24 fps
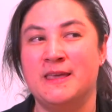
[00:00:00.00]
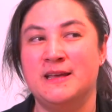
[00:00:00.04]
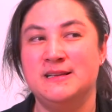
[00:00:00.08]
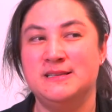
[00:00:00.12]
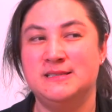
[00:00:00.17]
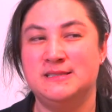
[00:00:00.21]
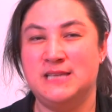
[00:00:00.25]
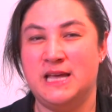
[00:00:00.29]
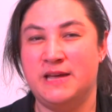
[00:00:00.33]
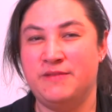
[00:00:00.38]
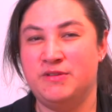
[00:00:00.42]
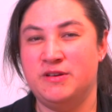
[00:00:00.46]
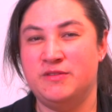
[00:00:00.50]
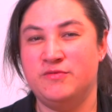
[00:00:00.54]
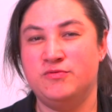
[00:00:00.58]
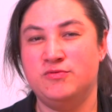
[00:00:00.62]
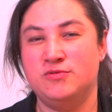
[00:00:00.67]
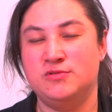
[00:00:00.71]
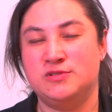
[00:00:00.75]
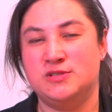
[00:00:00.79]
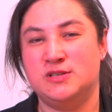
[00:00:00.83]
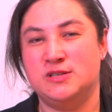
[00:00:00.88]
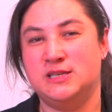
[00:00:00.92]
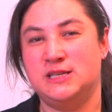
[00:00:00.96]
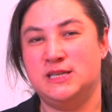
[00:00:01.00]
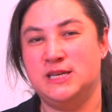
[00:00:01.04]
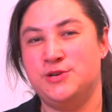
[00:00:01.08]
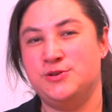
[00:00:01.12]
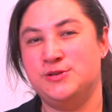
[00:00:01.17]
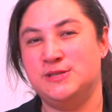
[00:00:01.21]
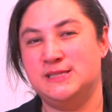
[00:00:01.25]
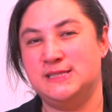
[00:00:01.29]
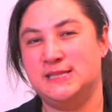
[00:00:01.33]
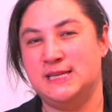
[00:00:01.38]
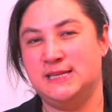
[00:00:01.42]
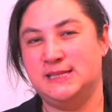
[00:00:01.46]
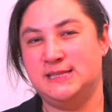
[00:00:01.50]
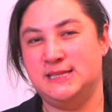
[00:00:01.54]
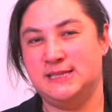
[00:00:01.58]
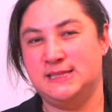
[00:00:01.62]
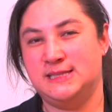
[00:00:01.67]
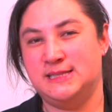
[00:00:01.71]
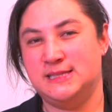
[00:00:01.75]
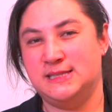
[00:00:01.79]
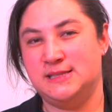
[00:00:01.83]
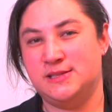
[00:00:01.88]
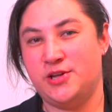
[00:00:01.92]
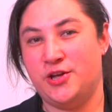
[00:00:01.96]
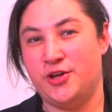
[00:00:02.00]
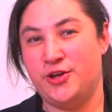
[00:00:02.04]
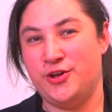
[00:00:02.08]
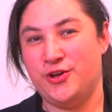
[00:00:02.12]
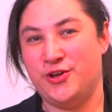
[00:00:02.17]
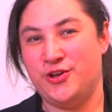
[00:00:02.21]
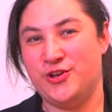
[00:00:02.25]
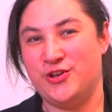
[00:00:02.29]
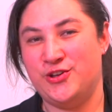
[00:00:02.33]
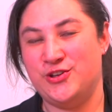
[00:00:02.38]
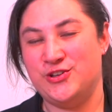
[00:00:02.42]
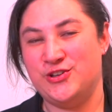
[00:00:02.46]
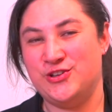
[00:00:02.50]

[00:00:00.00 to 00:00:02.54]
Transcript: Savez-vous ce qu'est un synthétiseur?